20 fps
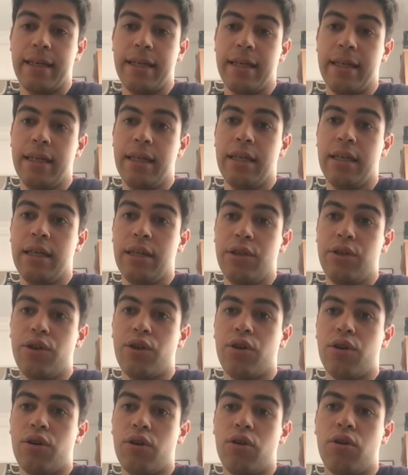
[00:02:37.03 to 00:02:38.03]
Y
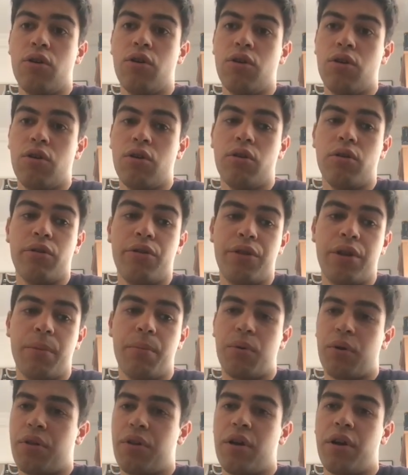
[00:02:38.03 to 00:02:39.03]
yo
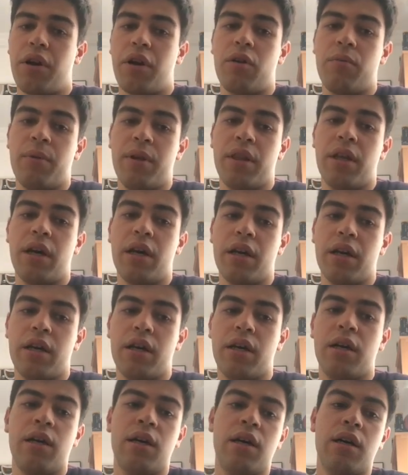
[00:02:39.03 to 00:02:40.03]
100%
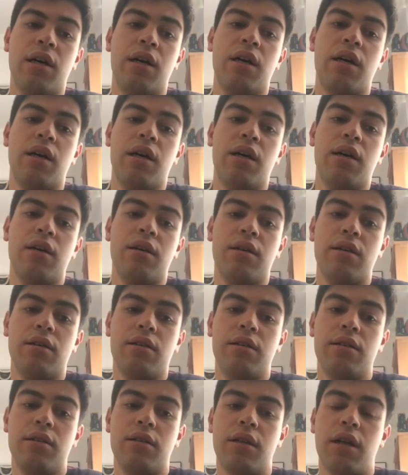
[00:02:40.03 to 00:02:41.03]
recomendaría,
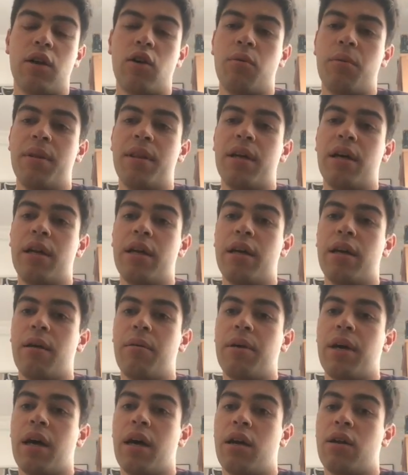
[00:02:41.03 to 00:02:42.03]

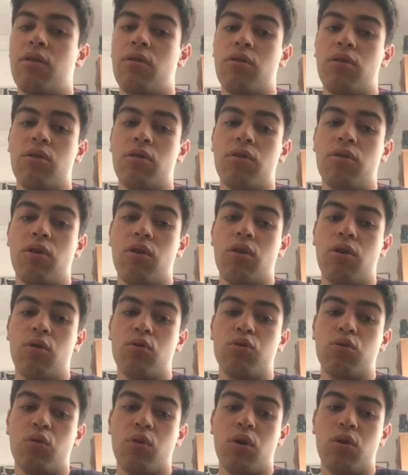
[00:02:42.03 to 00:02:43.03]
recomendaría viajar con,
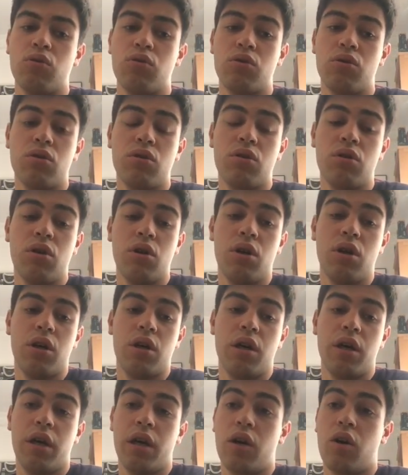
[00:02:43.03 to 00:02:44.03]
Coast to Coast.
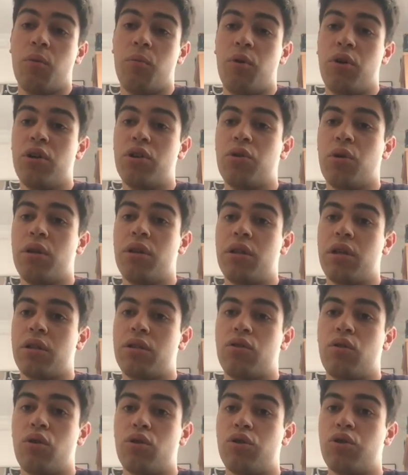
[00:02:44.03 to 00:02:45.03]
Eh, como he dicho
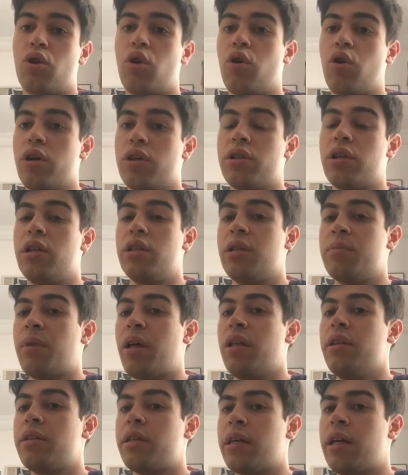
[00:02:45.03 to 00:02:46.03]
antes, no solo es el
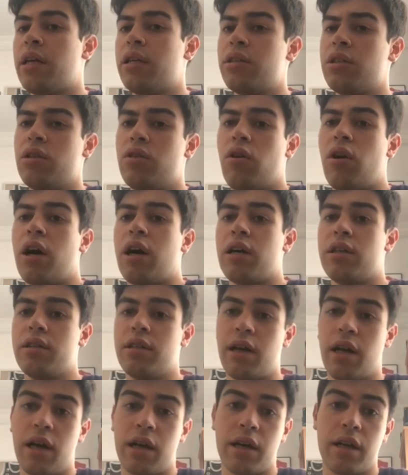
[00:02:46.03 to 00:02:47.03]
tema de entrenar, sino la
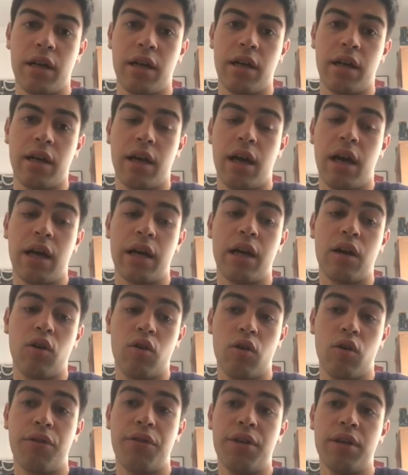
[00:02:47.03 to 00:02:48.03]
gente a la que,
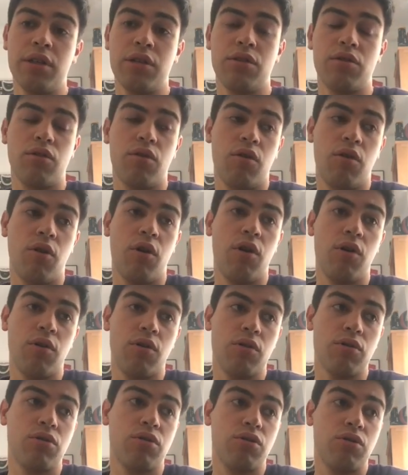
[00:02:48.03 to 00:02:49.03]
conoces o
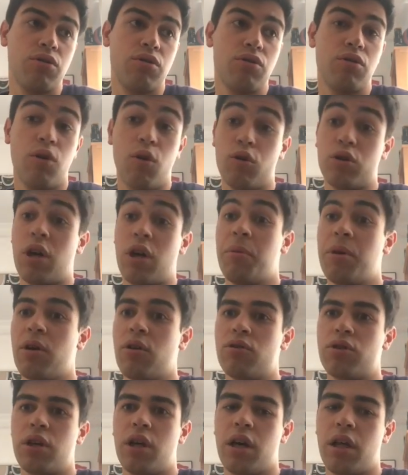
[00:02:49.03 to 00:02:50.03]
los
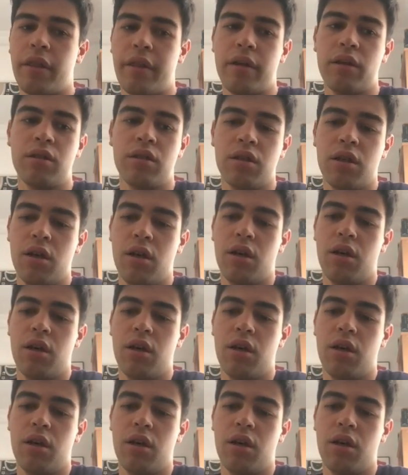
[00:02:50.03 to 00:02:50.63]
amigos que haces